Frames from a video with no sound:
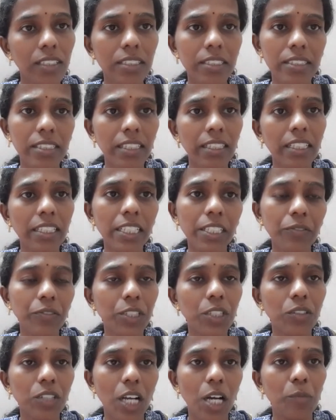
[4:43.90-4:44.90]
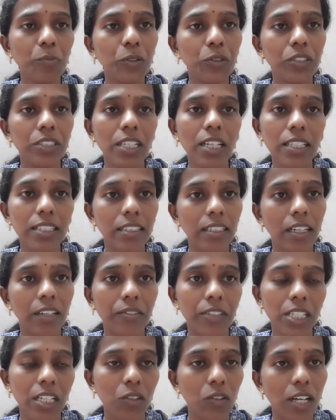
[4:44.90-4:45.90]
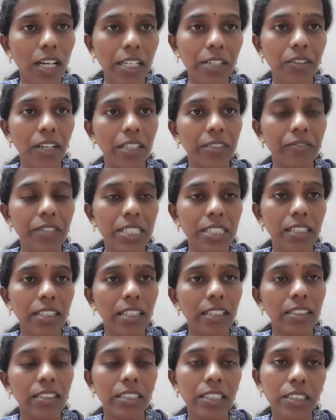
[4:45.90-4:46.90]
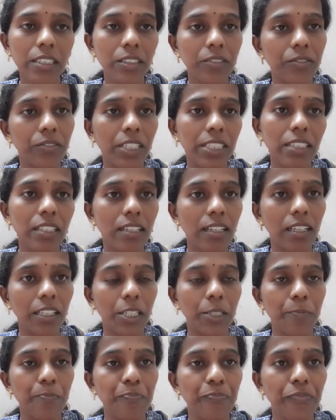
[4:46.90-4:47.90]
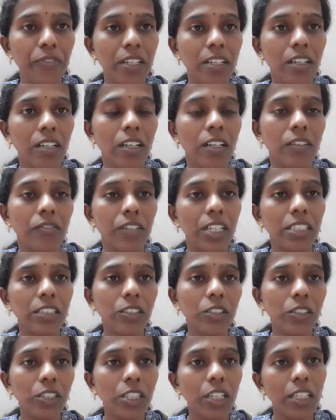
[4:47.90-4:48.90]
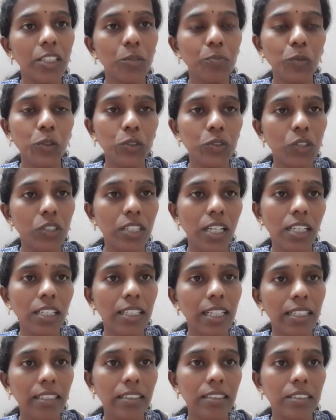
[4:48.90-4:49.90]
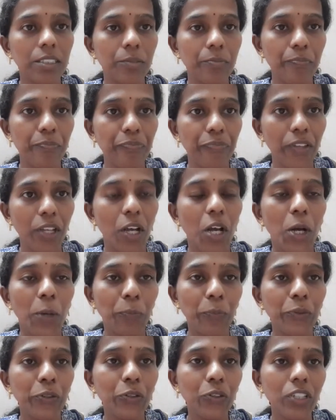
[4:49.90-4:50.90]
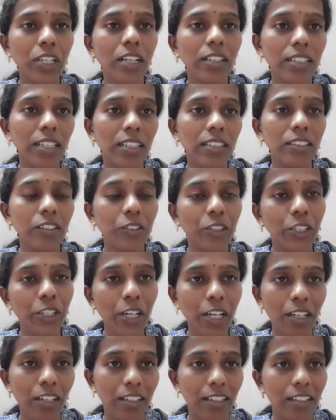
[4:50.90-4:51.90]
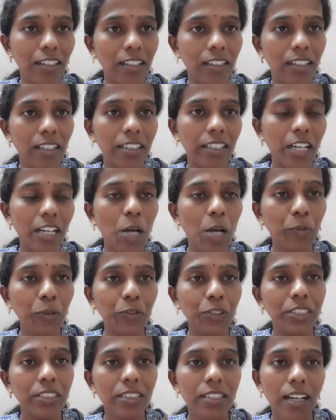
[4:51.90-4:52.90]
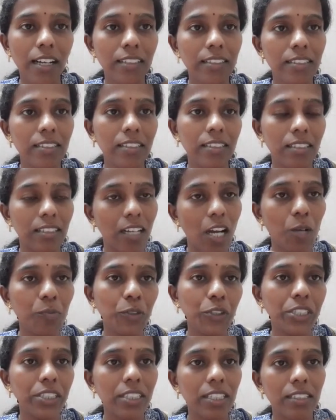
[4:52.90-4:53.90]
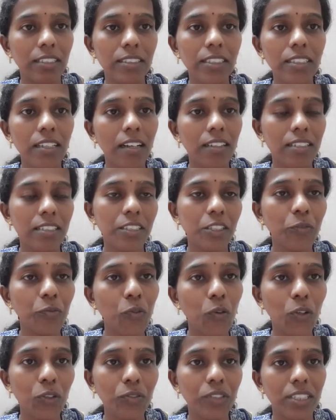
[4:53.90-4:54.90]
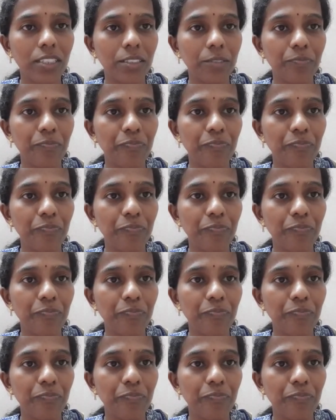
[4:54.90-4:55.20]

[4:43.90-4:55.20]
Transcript: சரின்னு இவரும் ராமு வந்து அது அவரோட அட்வைஸை கேட்டுட்டு வந்துடுறாங்க வந்தோடனே அந்த முந்நூறு நாள் கிடக்குது முந்நூறு நாள் கடந்தோடனே அந்த ராமு வந்து டாக்டருக்கு கிட்ட இருந்து டாக்டருக்கு ஃபோன் வருது